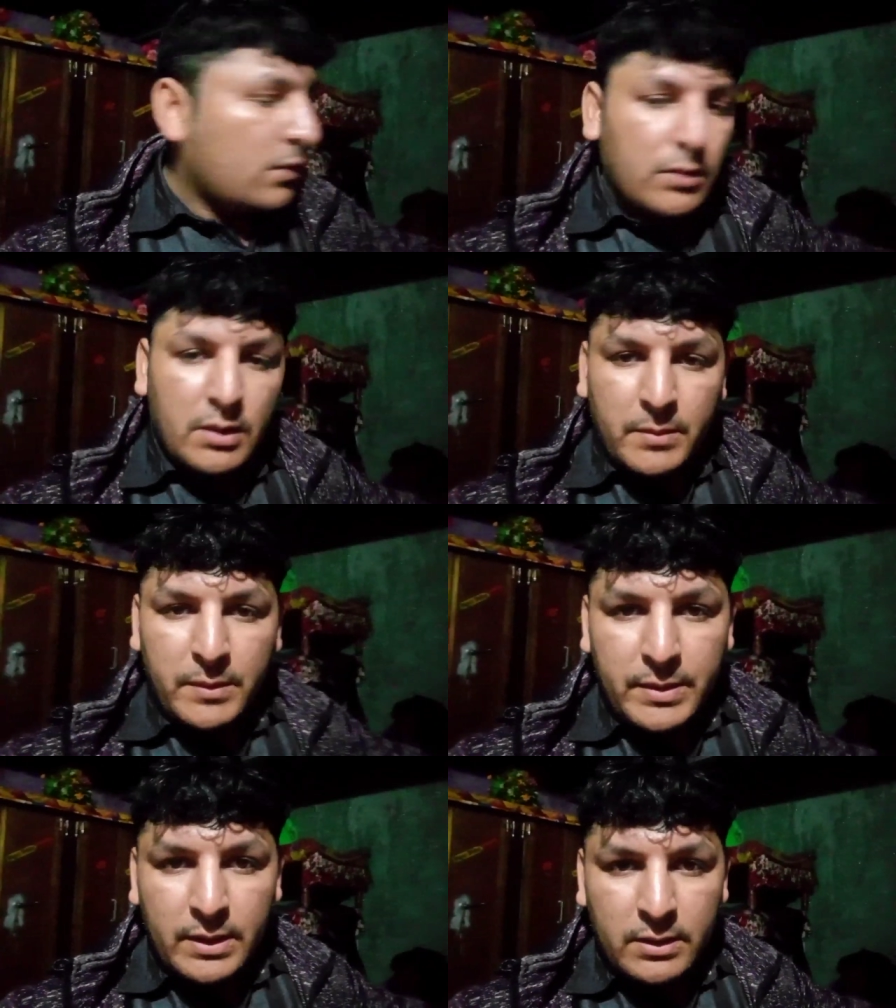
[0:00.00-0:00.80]
तो
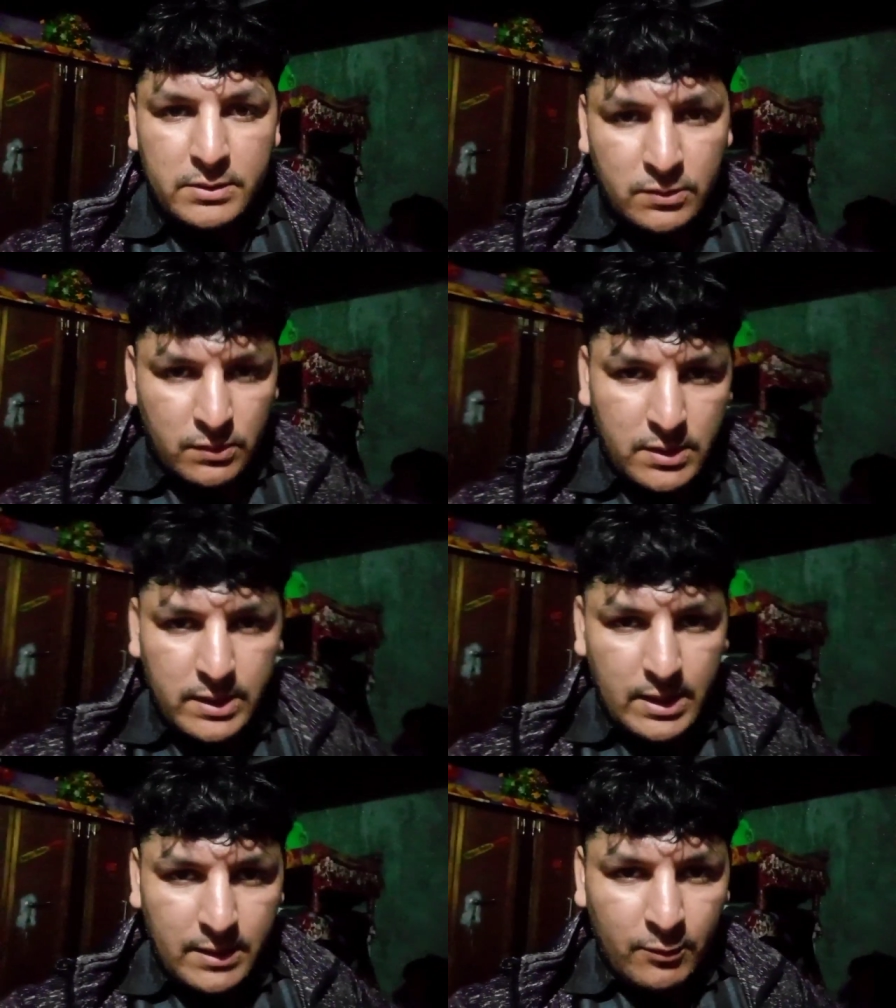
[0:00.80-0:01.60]
अभी फिर छोड़
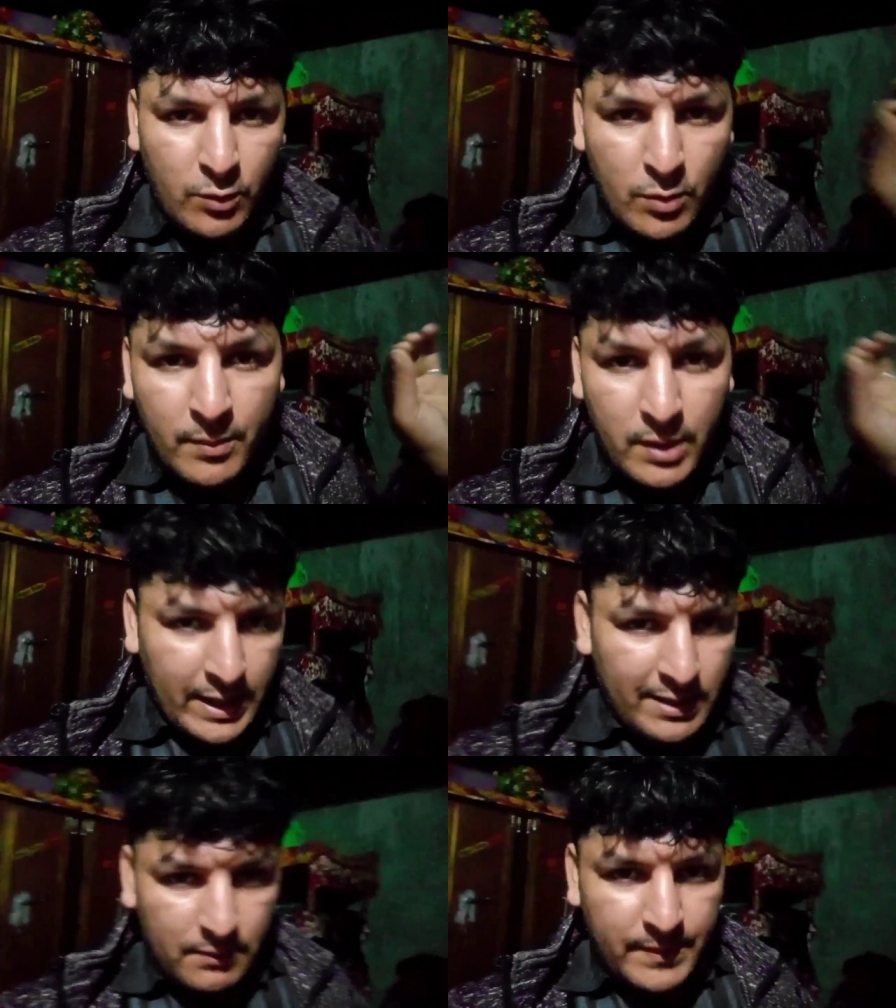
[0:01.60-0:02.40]
दिया वो
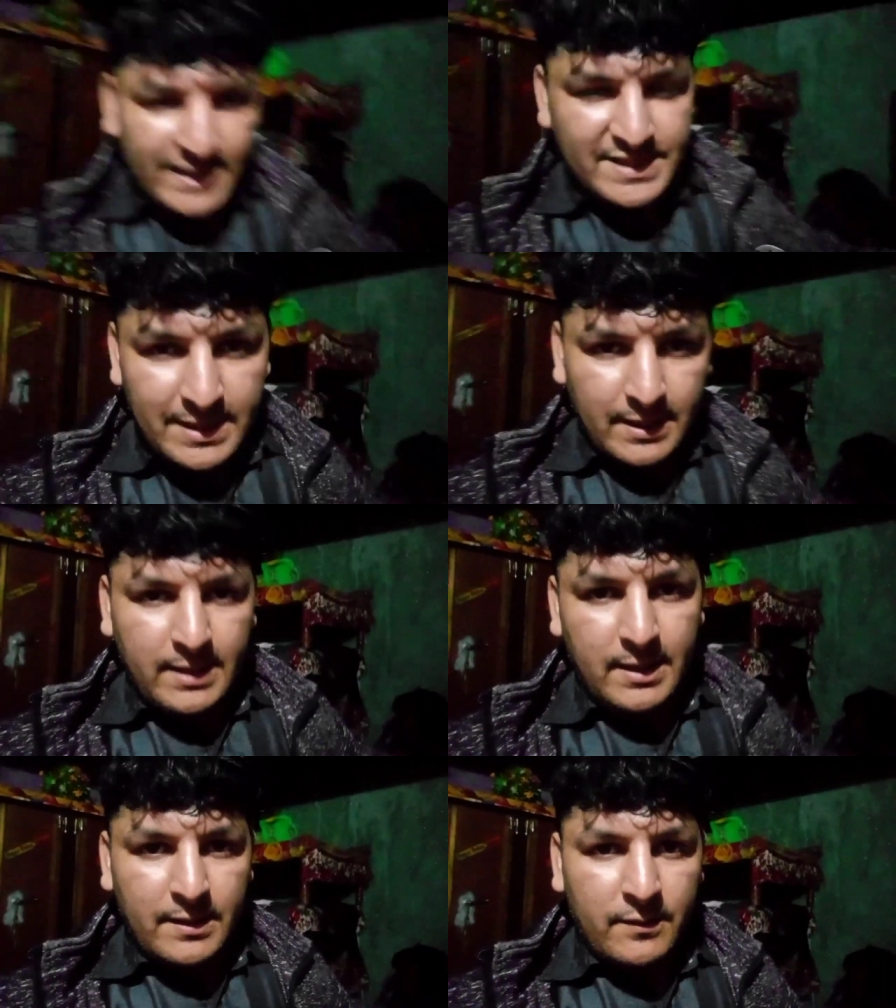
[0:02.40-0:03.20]
मकैनिक भाई चले
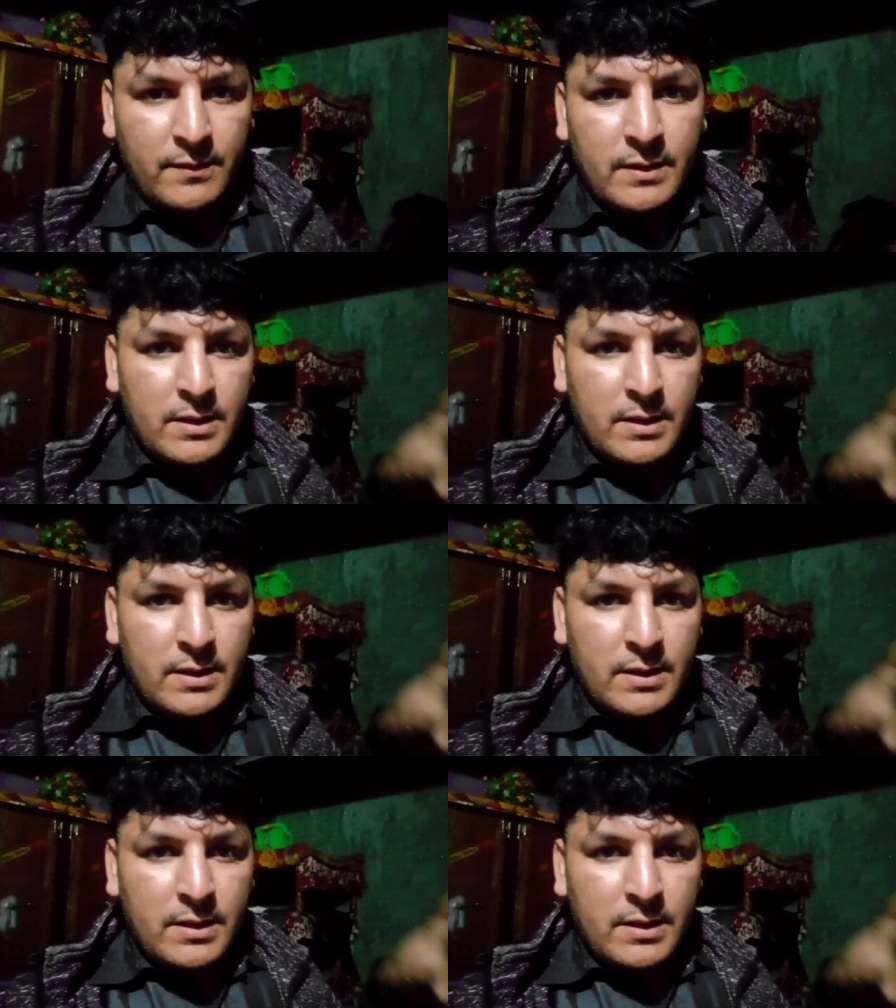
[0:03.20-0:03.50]
गए हैं